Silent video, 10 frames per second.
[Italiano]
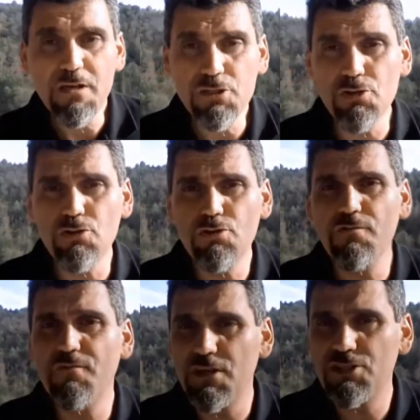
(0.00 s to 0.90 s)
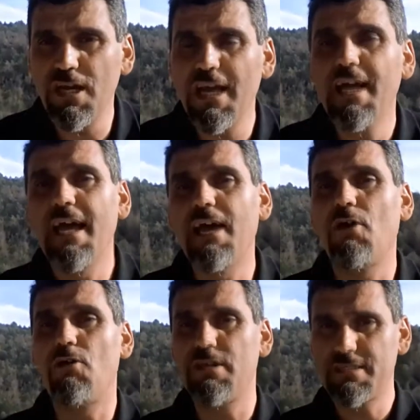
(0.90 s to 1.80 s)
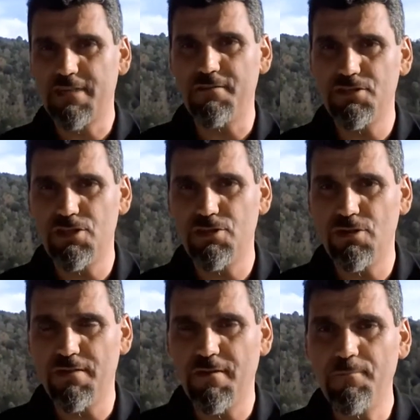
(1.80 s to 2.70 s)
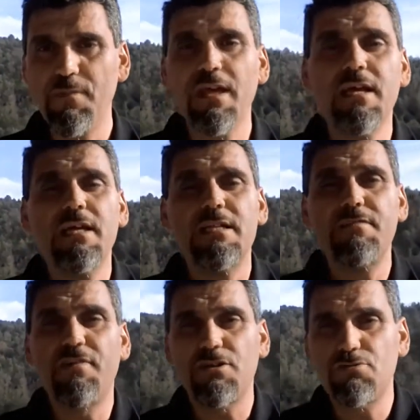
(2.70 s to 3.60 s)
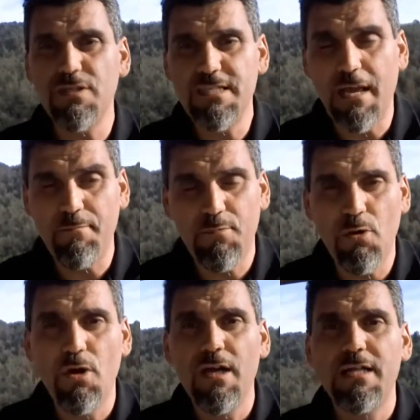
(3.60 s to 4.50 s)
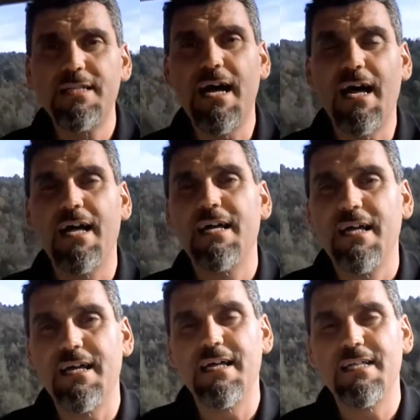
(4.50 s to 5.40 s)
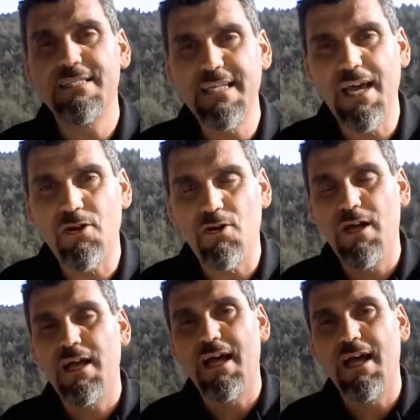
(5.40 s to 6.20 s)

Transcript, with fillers: Sotto invece è olio extravergine d'oliva. Ti faccio un esempio, da eh, 0